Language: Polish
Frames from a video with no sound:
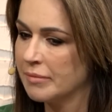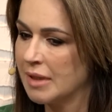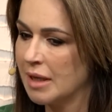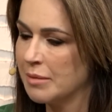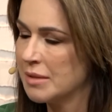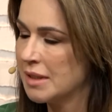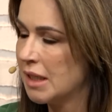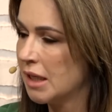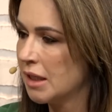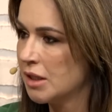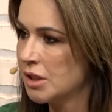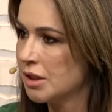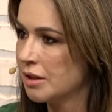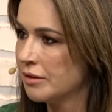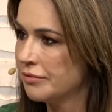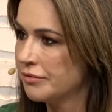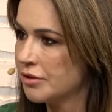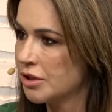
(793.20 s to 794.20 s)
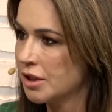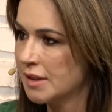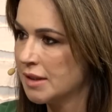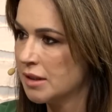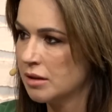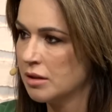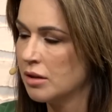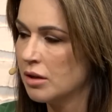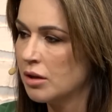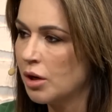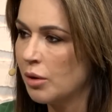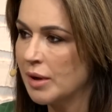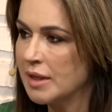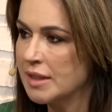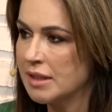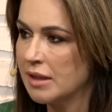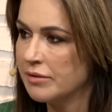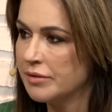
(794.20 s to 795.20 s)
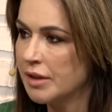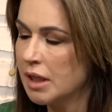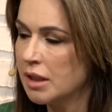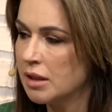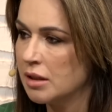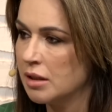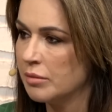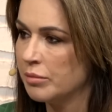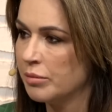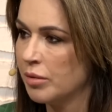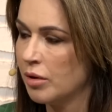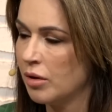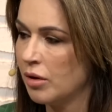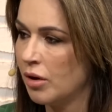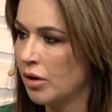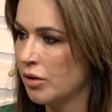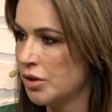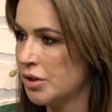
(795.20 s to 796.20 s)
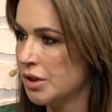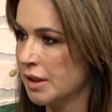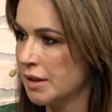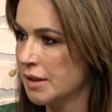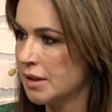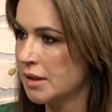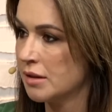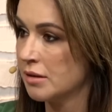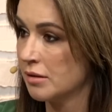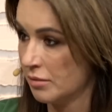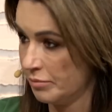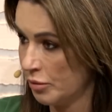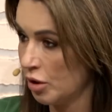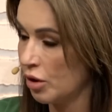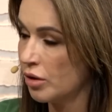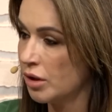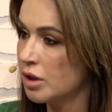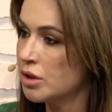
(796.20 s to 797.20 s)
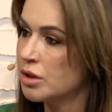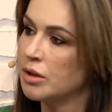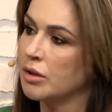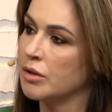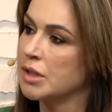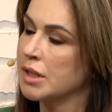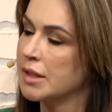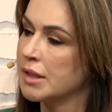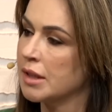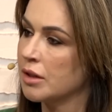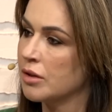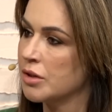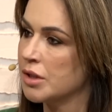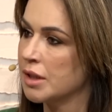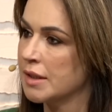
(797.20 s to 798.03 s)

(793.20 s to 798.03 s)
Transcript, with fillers: tam zdaje się wszyscy dookoła zawiedli, bo ojciec, biologiczny ojciec tego